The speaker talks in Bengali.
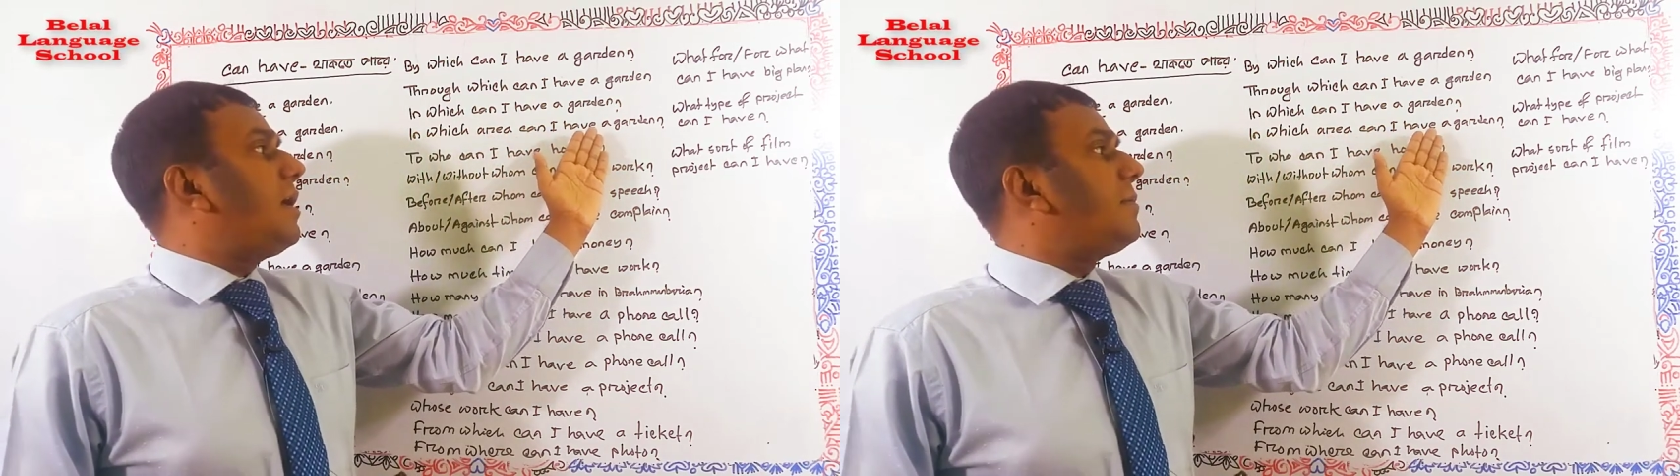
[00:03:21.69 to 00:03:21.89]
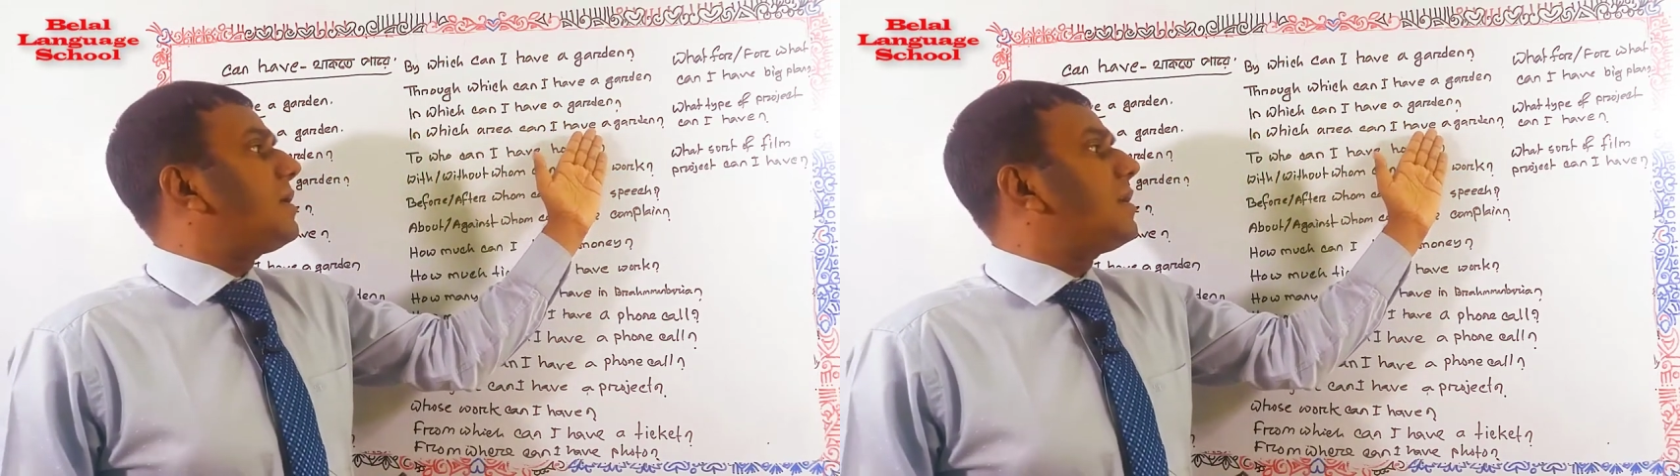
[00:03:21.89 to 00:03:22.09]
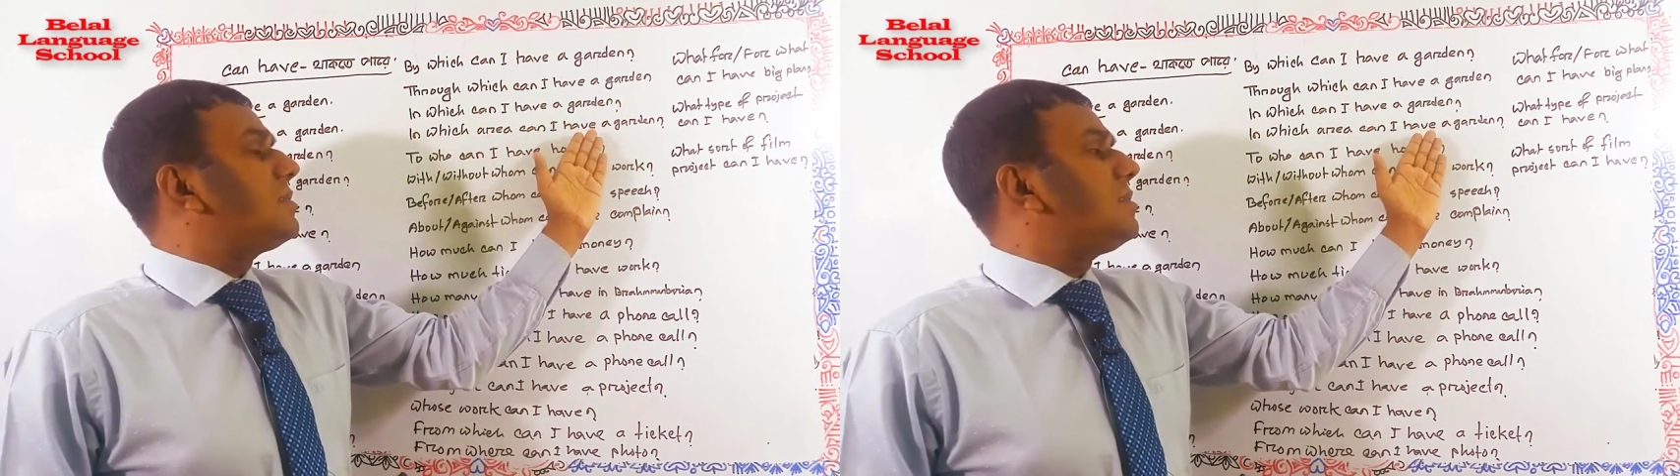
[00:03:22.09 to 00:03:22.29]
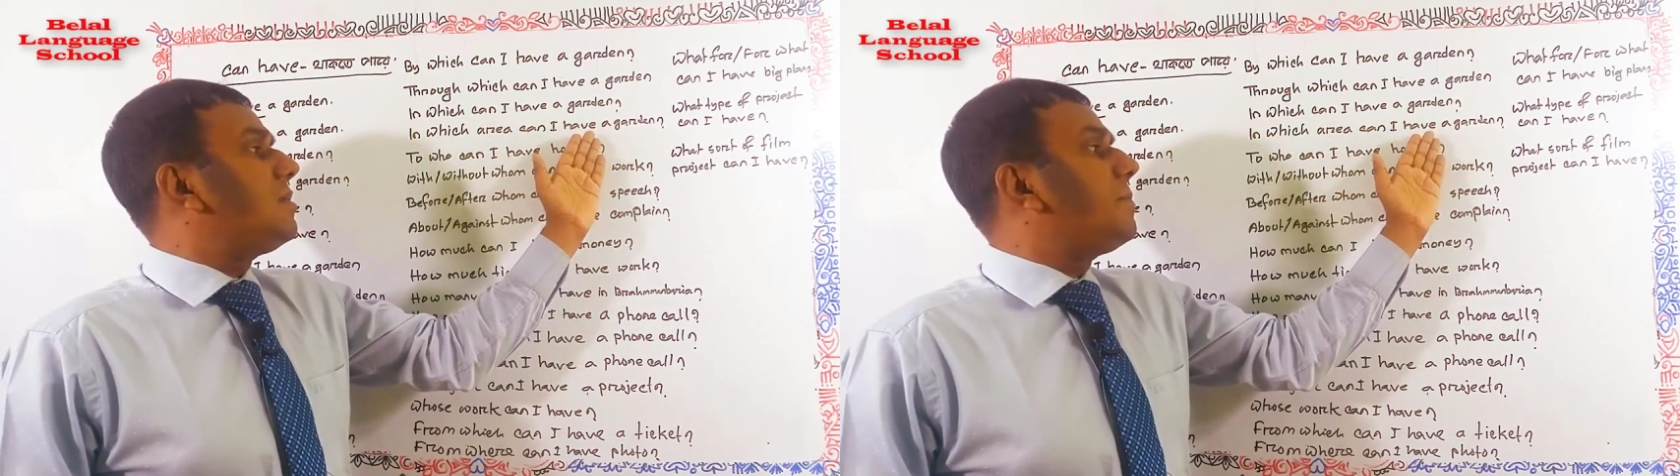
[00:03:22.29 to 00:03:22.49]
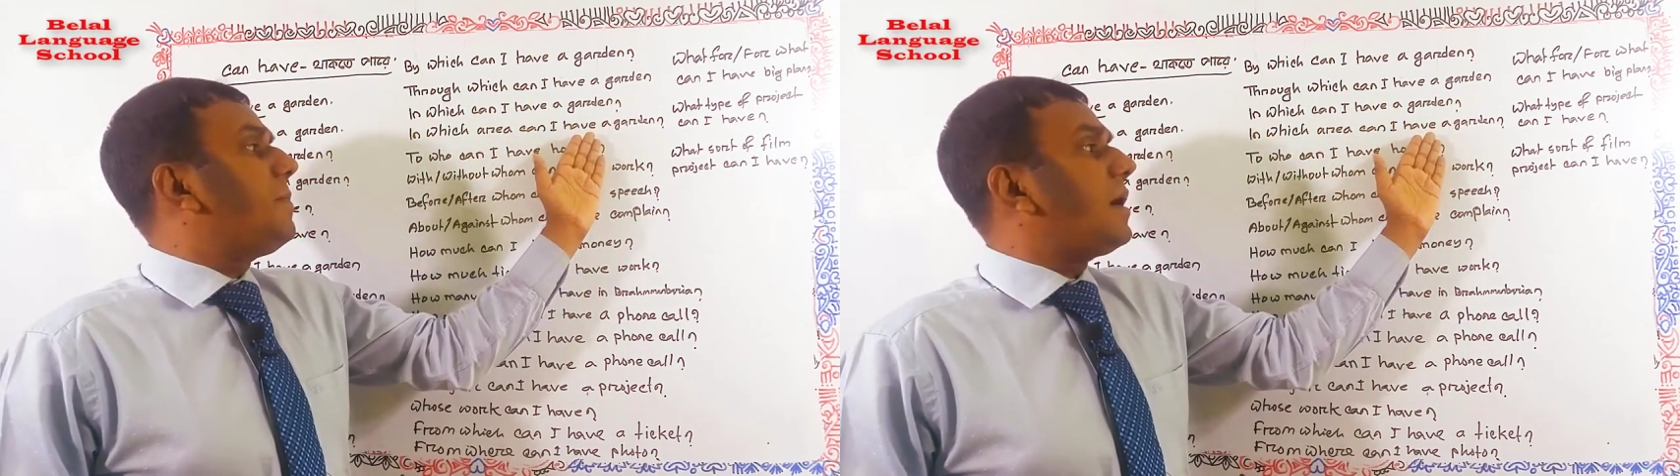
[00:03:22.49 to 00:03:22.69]
আমার একটি
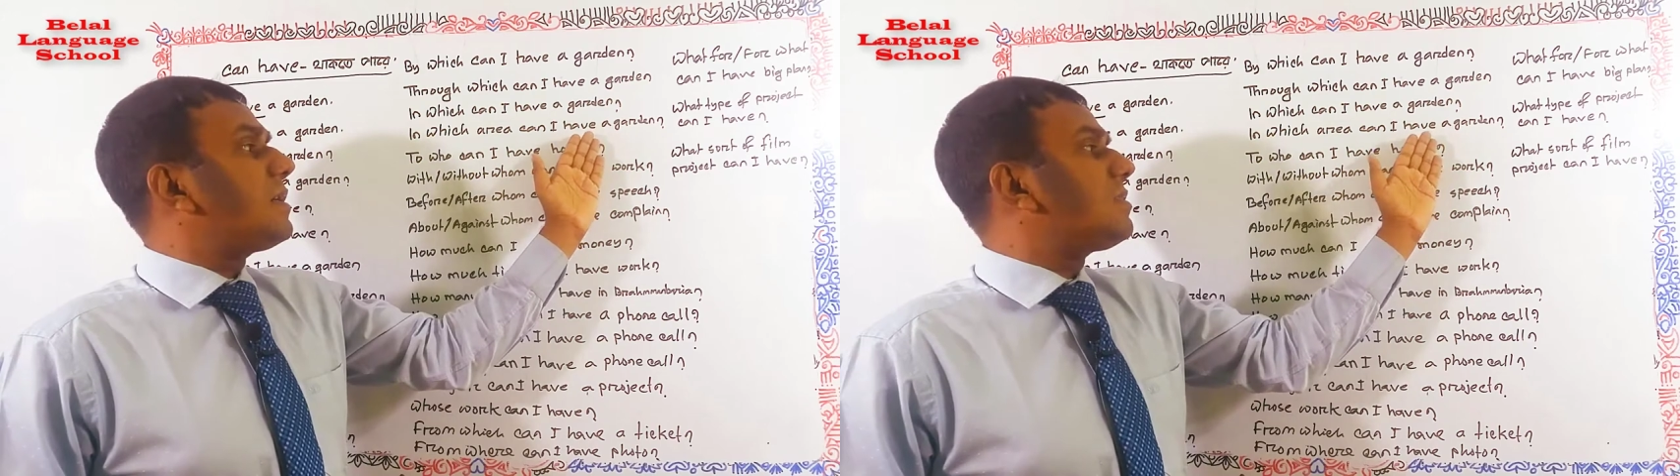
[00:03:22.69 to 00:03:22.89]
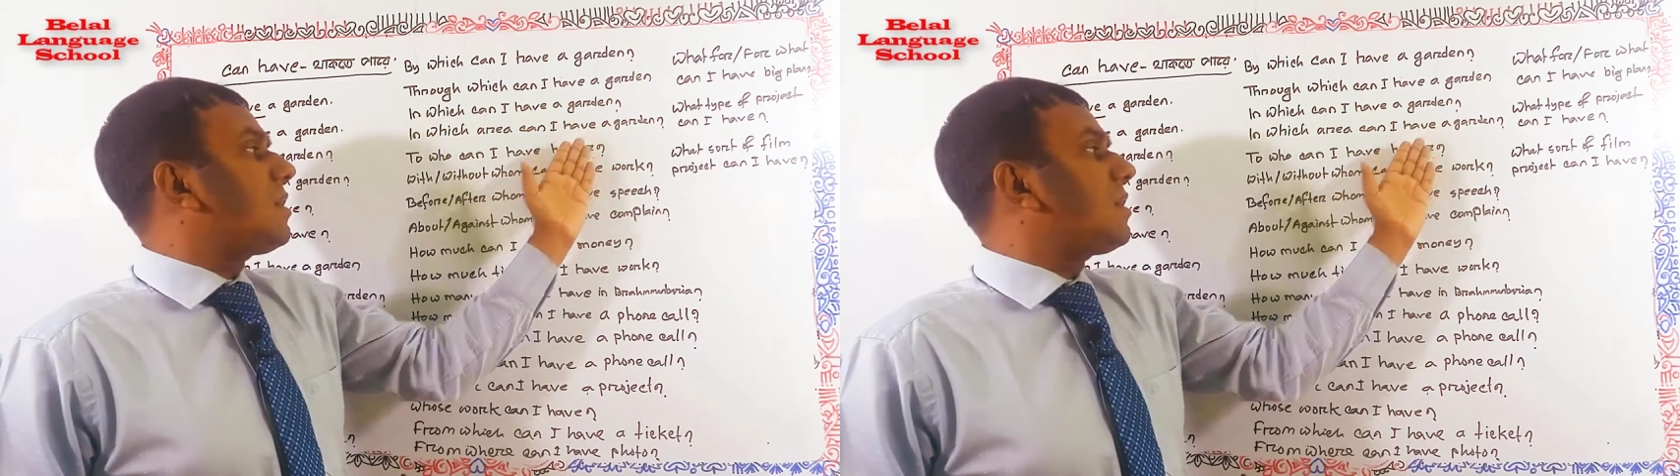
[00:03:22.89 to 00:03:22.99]
বাগান